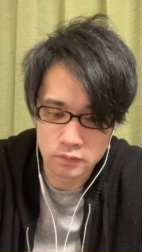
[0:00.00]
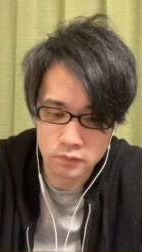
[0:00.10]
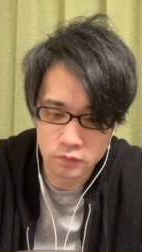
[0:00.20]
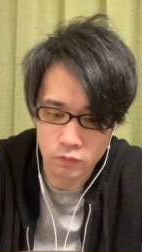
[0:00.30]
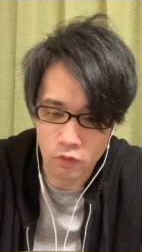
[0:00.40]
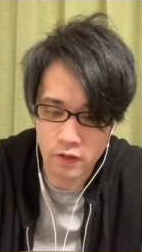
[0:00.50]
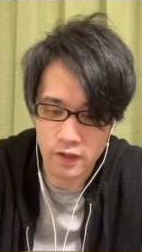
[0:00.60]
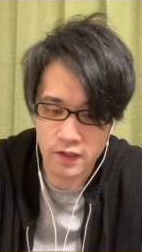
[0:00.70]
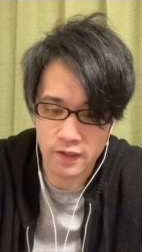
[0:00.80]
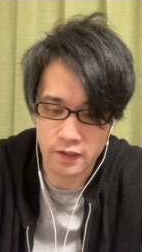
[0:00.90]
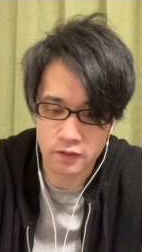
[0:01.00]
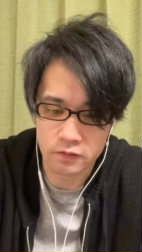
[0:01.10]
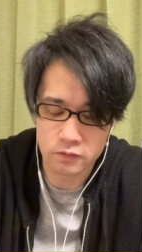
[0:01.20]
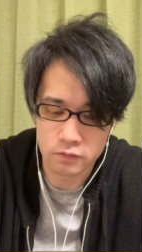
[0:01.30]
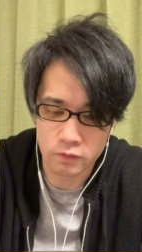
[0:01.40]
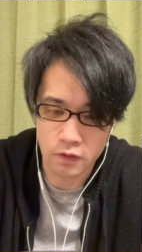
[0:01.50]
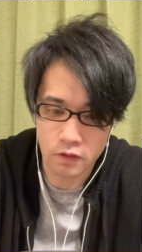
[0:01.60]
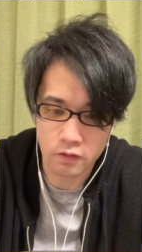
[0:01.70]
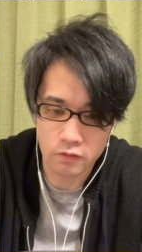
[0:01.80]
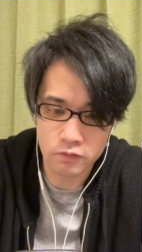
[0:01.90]
うえ
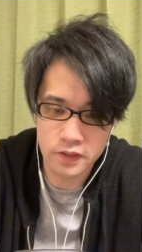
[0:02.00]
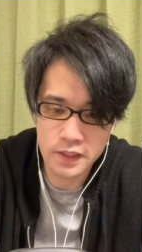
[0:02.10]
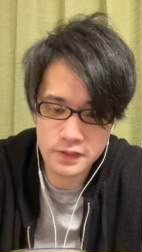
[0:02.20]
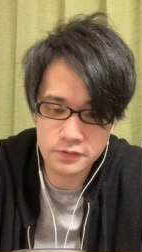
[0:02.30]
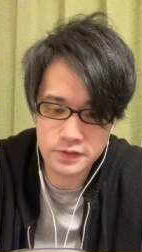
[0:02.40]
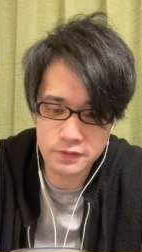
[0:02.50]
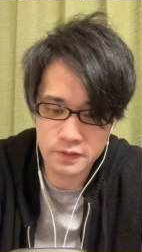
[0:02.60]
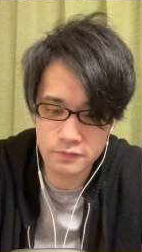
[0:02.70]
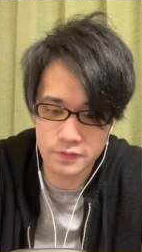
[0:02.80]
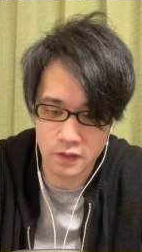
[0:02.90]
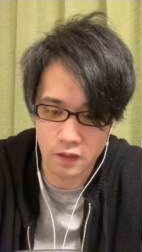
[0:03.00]
これ、変装してくれるんや。